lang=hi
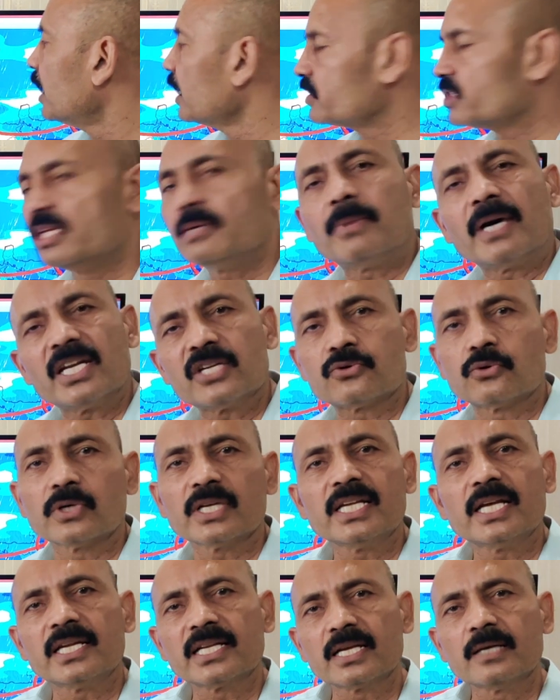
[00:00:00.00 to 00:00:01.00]
अच्छी बारिश
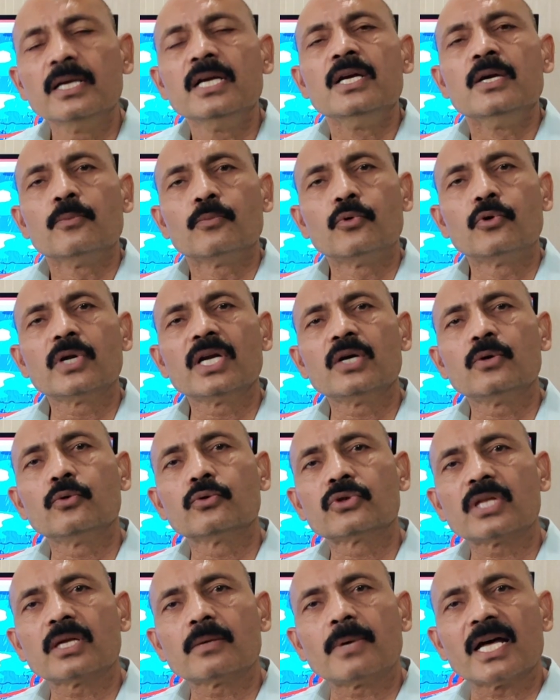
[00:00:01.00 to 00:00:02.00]
होगी यानी कि पूरे
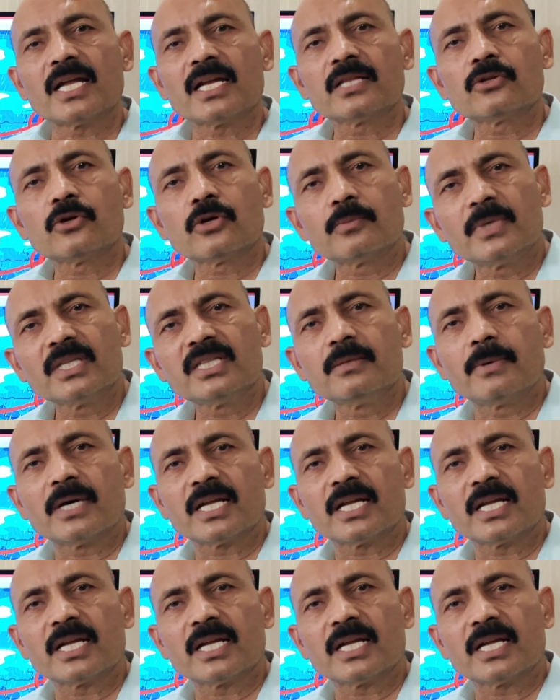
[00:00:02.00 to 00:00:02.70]
उत्तर भारत और मध्य